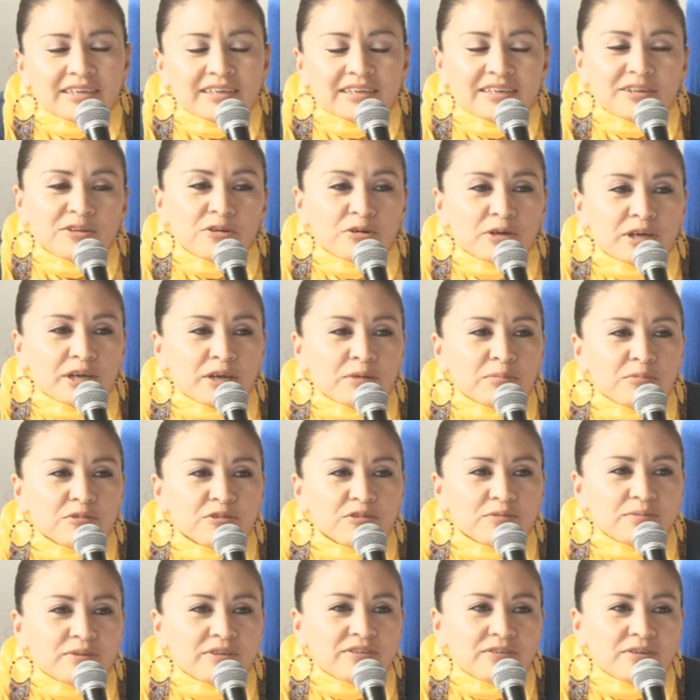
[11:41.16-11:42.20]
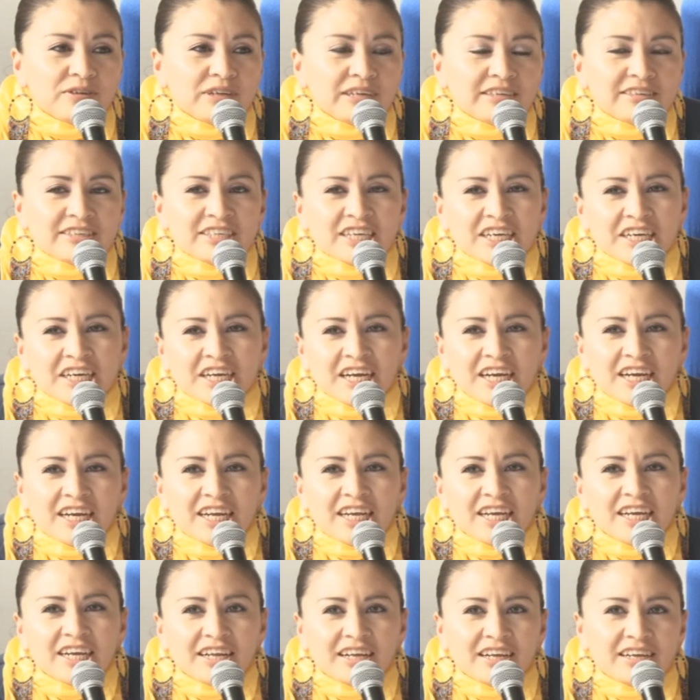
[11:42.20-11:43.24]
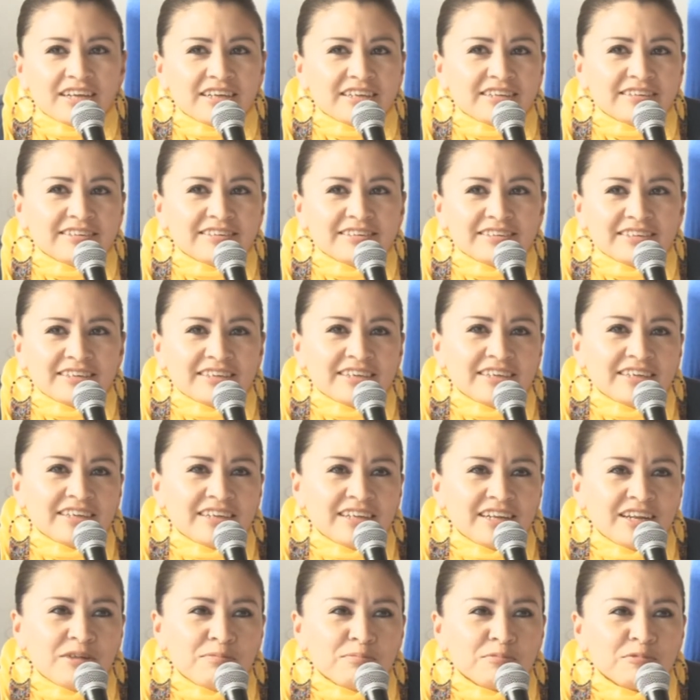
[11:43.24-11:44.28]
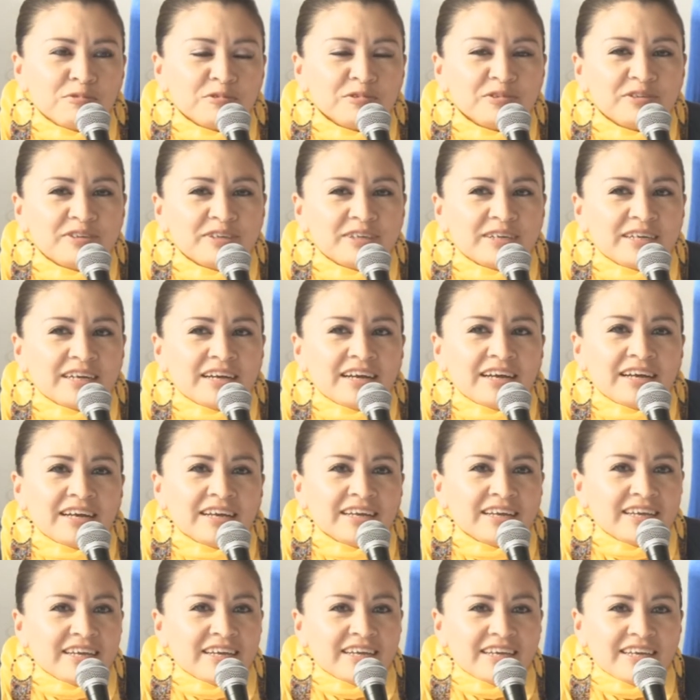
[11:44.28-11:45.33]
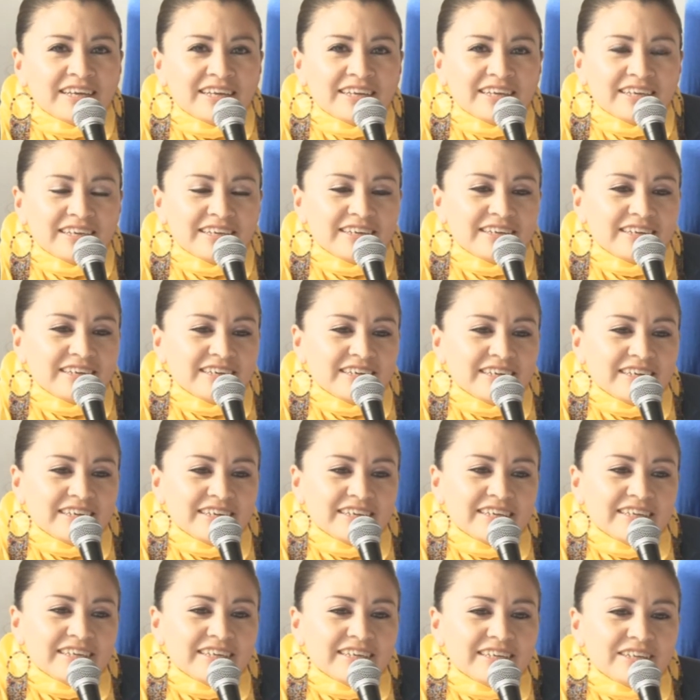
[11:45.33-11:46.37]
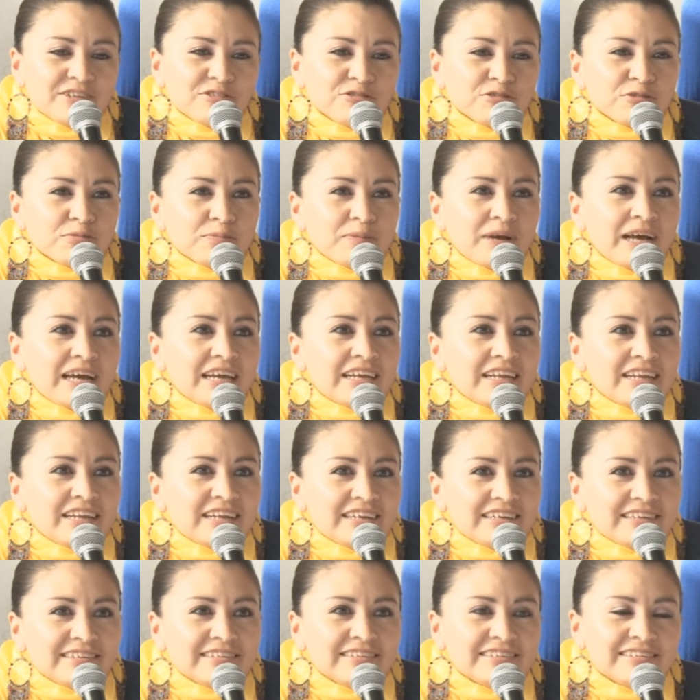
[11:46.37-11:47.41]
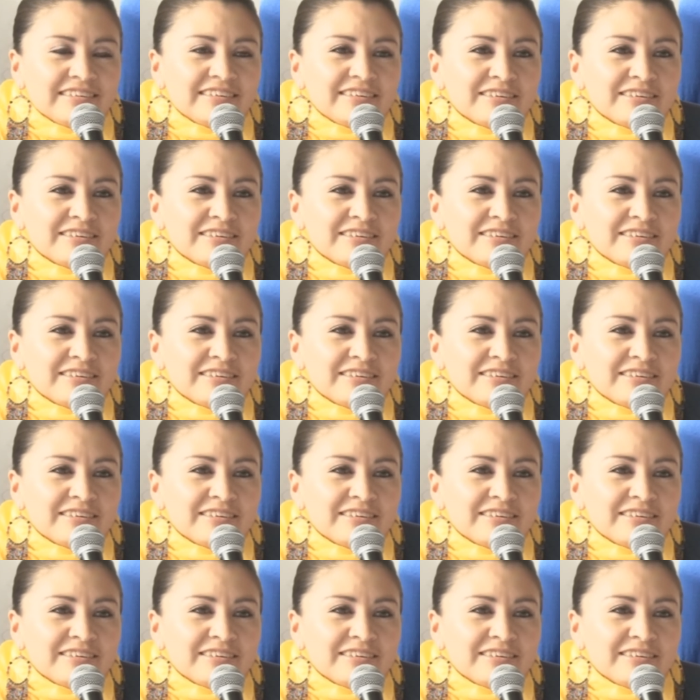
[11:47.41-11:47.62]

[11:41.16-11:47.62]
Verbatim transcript: Lo que hemos visto, las chacareras, eh, la música, eh, los bailes.